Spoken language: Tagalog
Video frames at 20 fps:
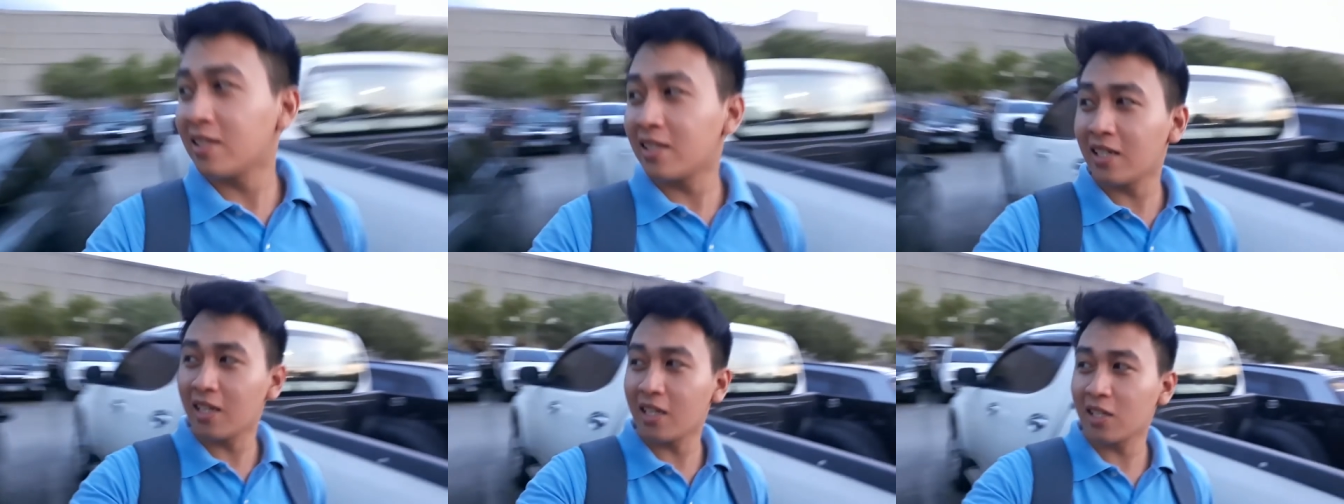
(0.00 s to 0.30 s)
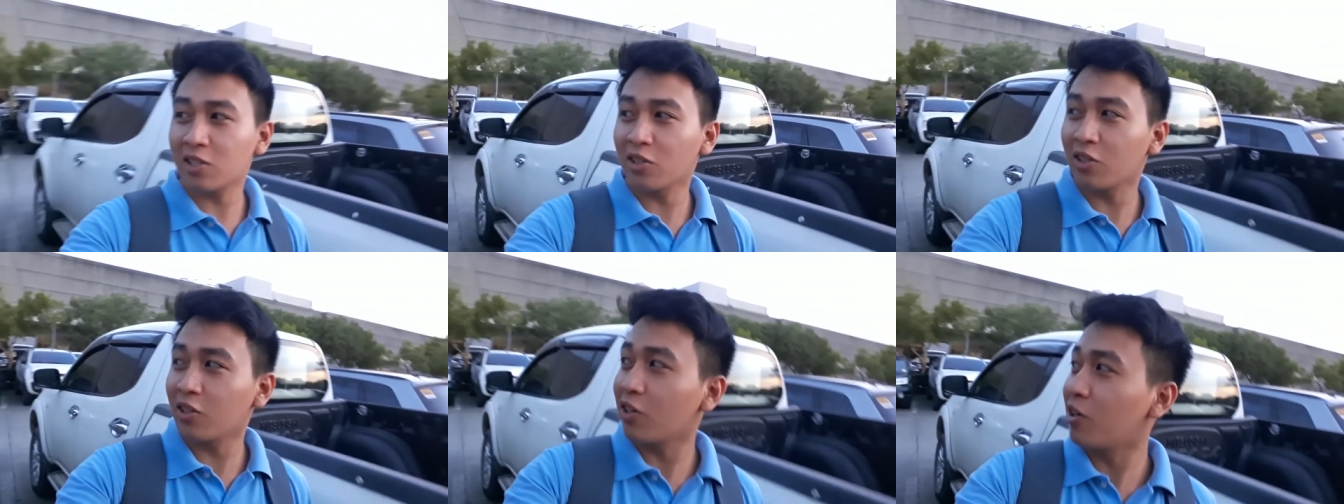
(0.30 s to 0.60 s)
Si
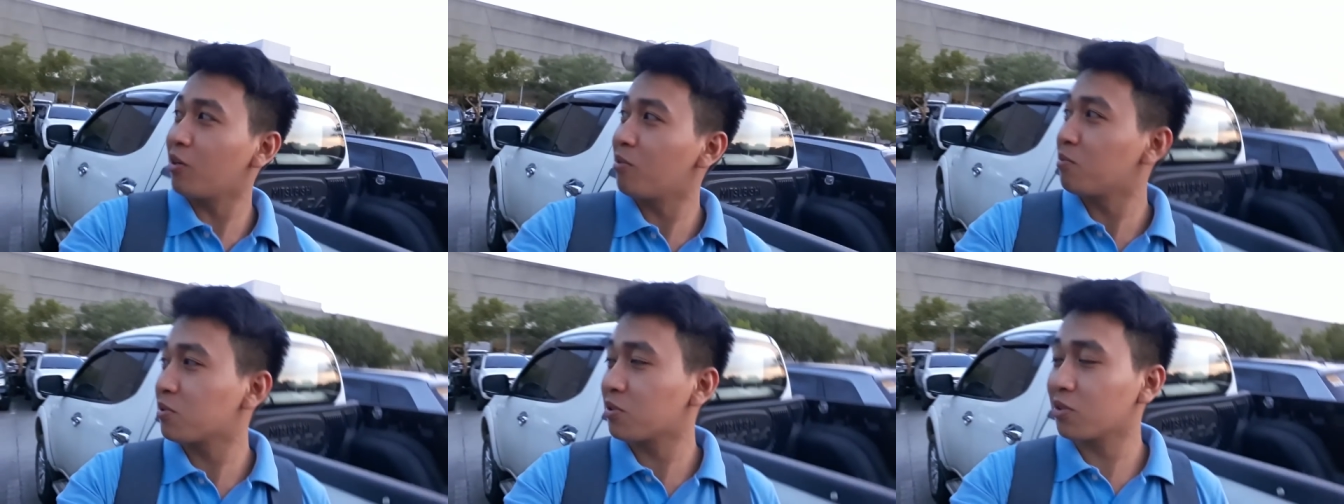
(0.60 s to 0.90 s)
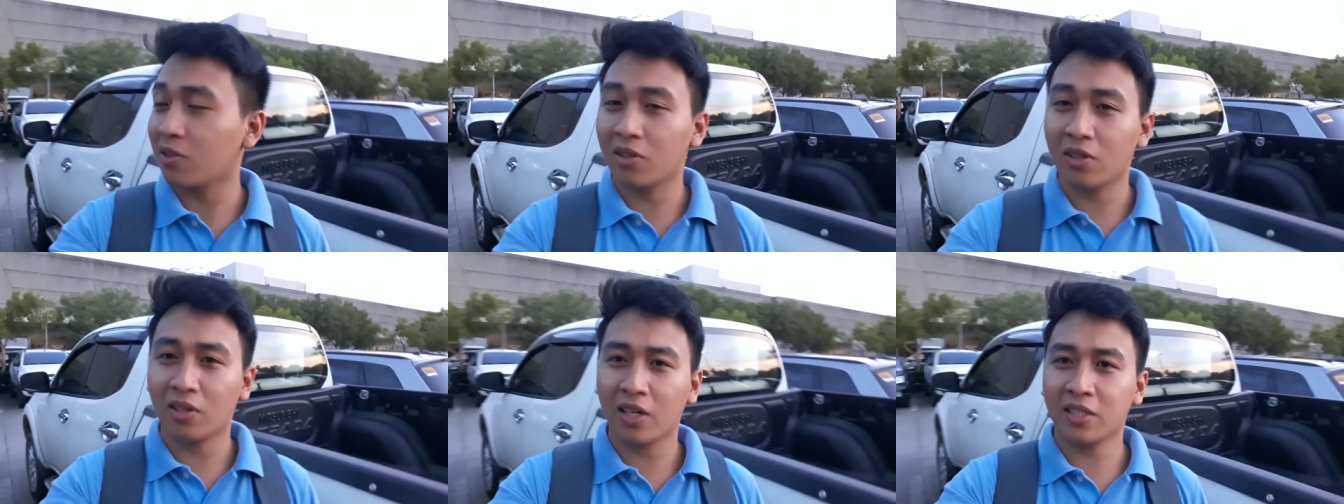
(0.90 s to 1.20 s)
Sir Herms
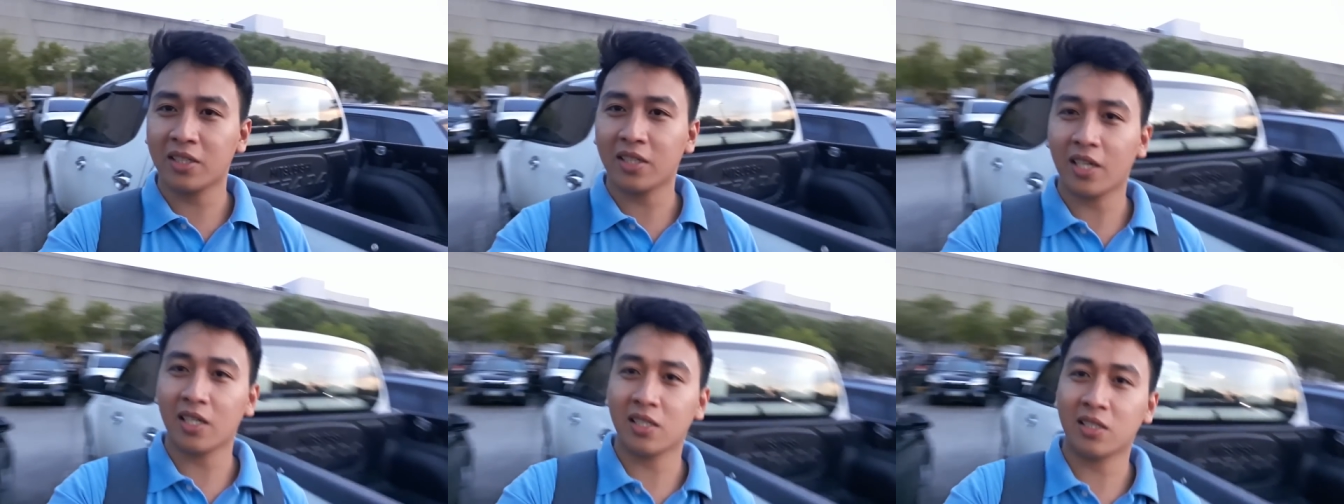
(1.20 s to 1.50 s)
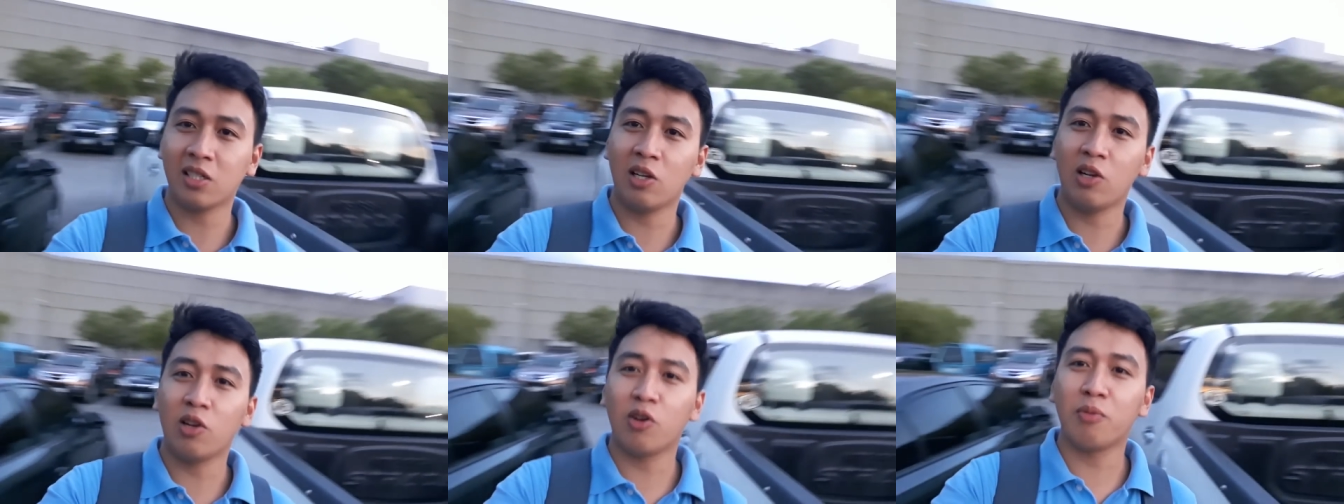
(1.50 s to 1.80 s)
at saka
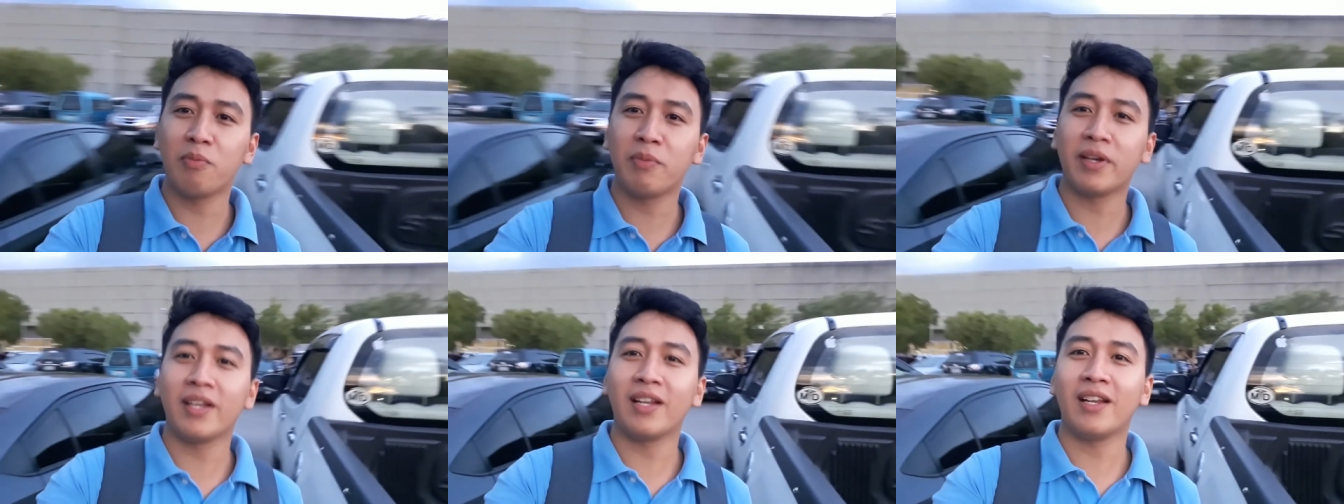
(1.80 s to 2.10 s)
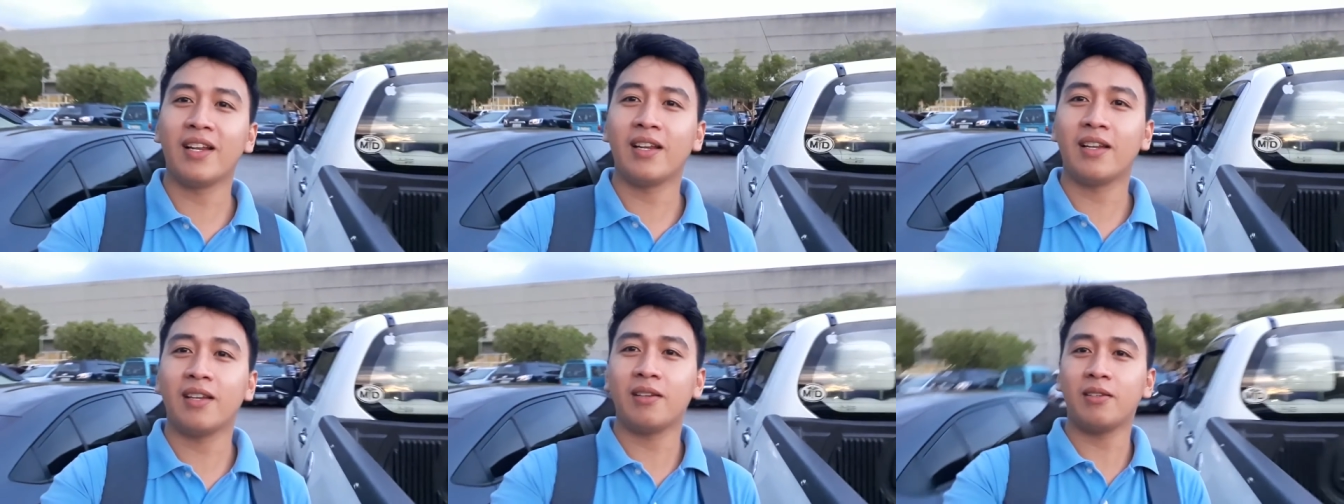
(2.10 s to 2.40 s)
si
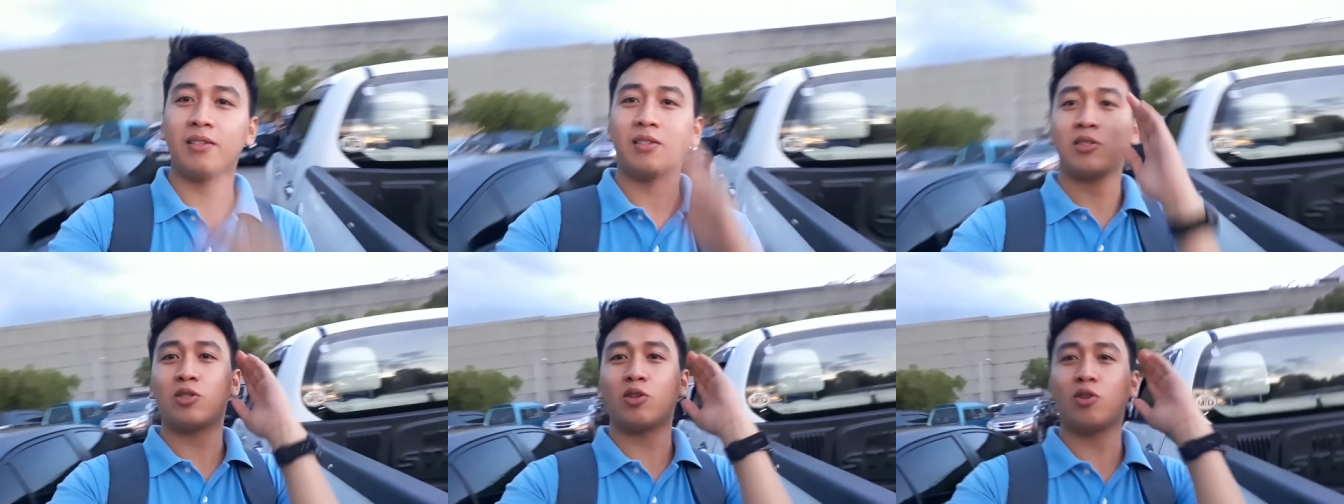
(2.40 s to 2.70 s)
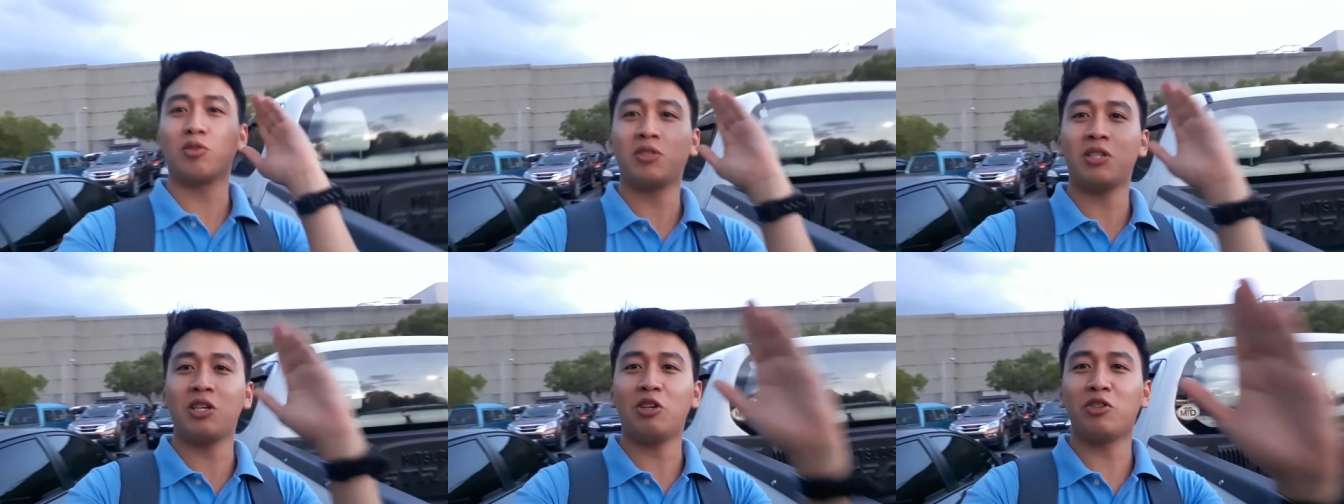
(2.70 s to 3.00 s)
Liomel.
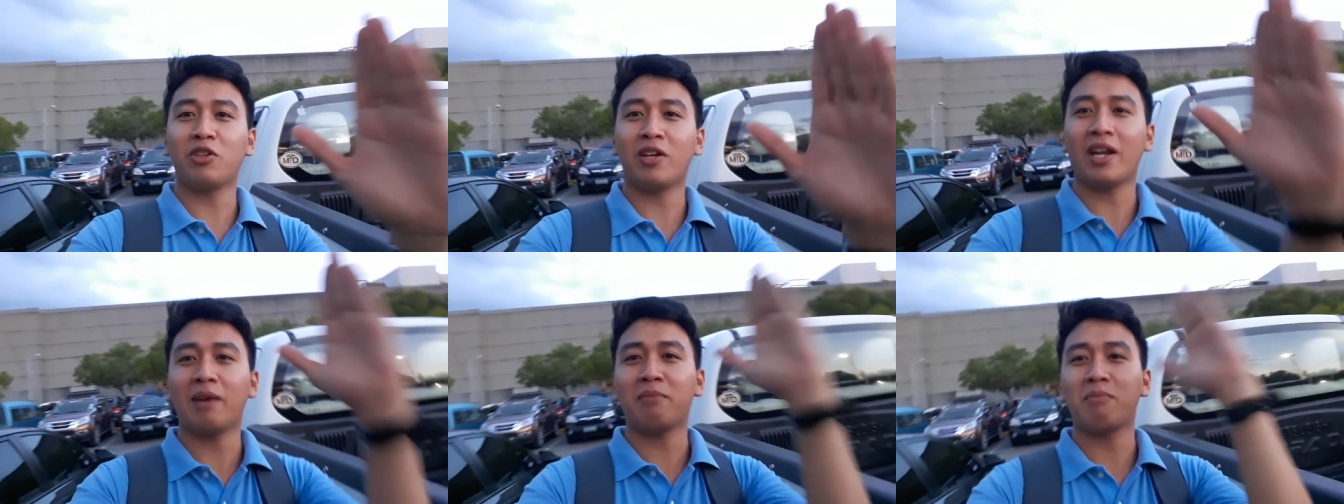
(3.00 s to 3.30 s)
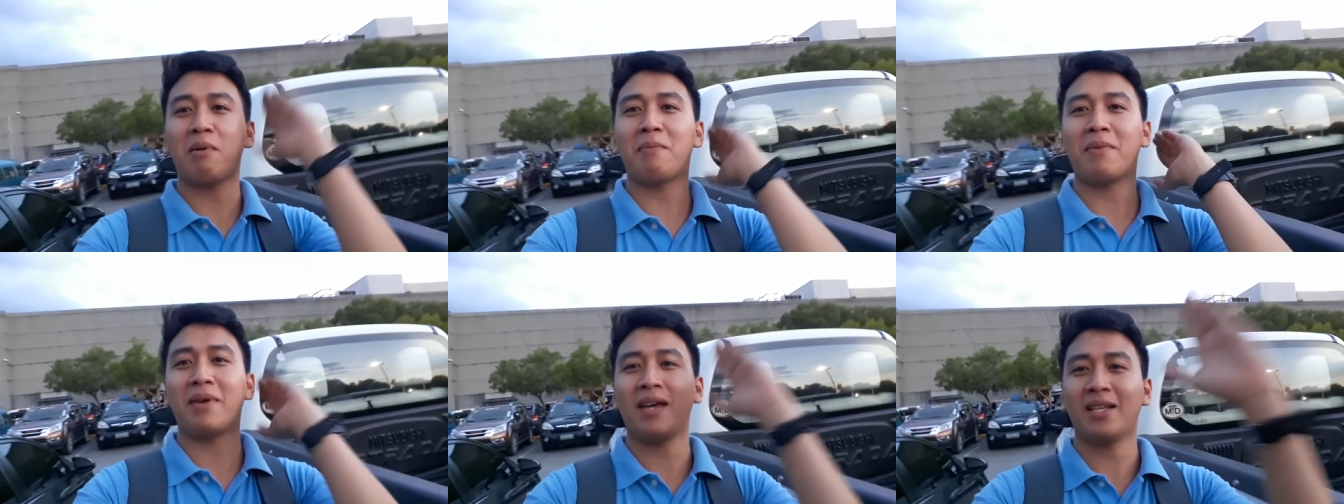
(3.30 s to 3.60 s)
So see you na lang
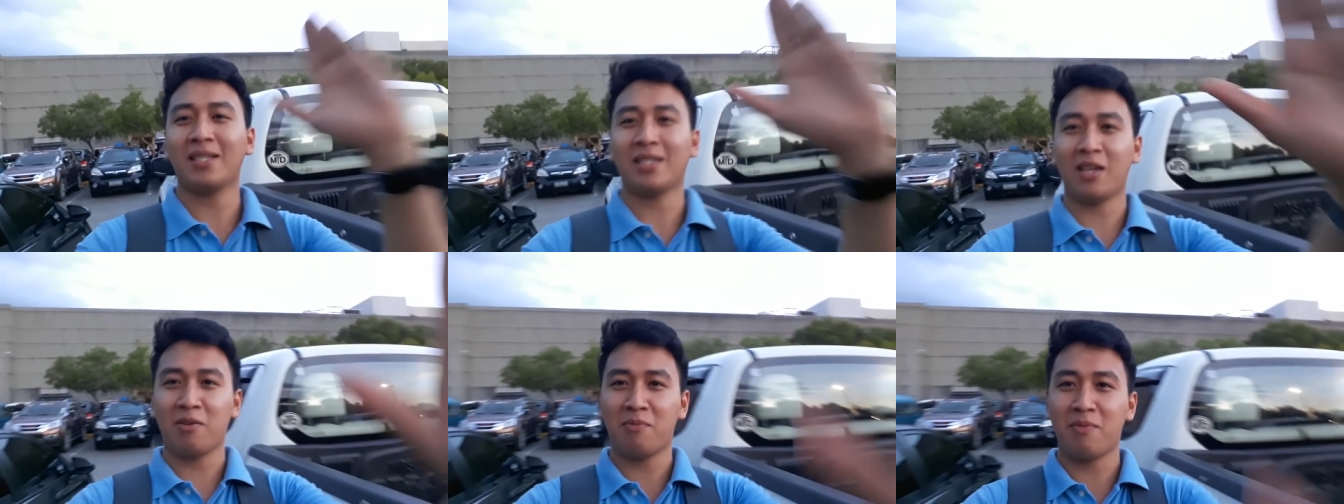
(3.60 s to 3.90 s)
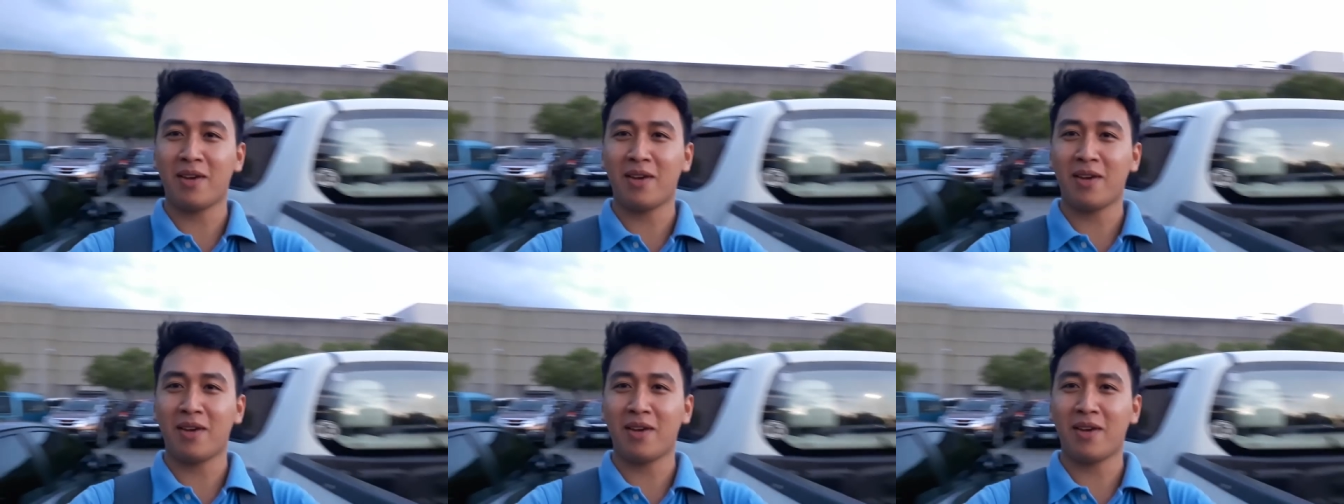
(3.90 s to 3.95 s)
mamaya sa